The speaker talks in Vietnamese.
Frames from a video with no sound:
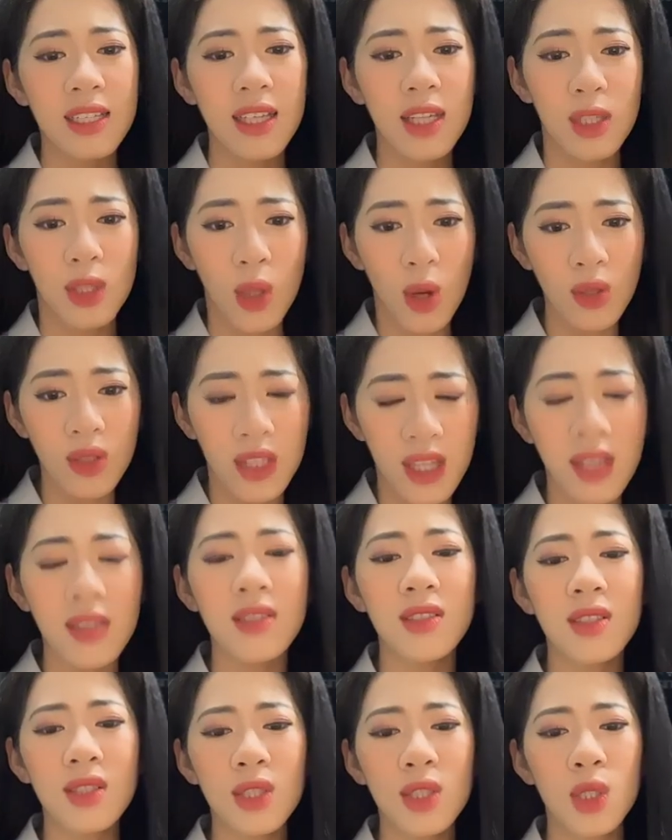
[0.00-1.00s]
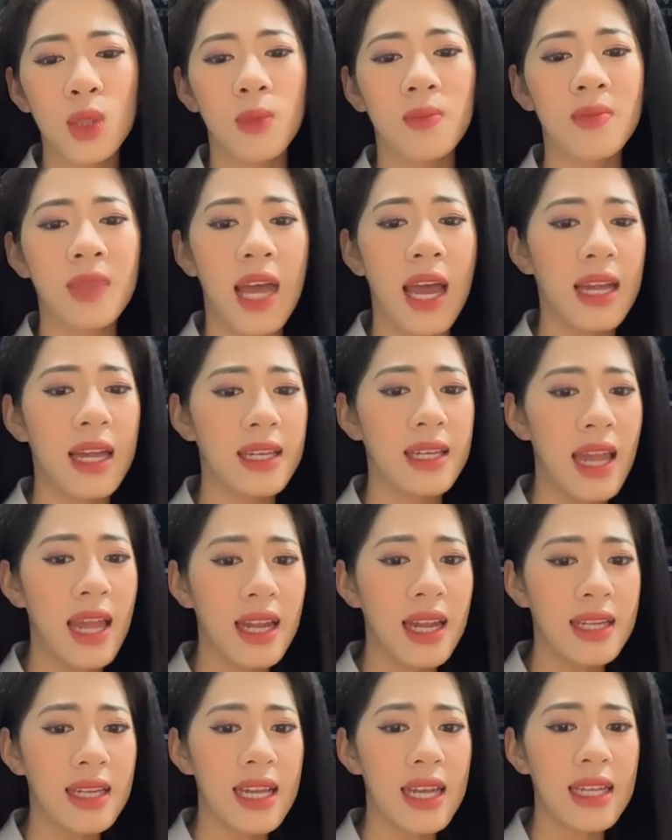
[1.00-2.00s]
thì tốt nhất chúng ta
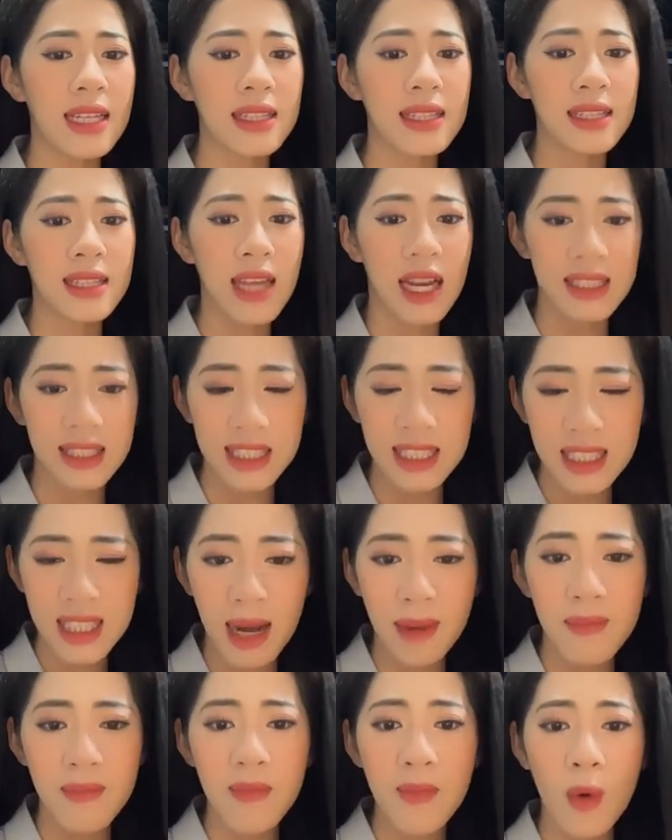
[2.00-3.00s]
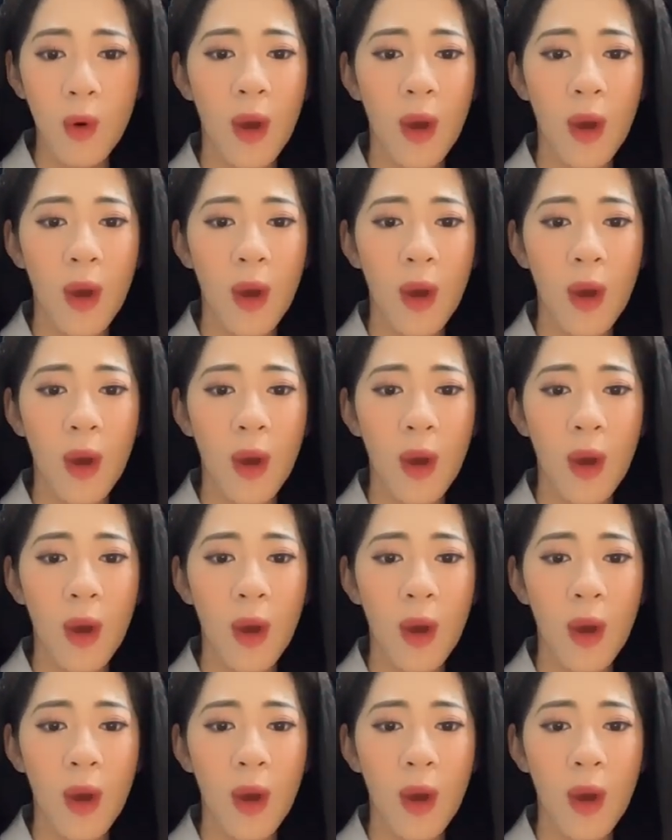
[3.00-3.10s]
nên đi thật chậm,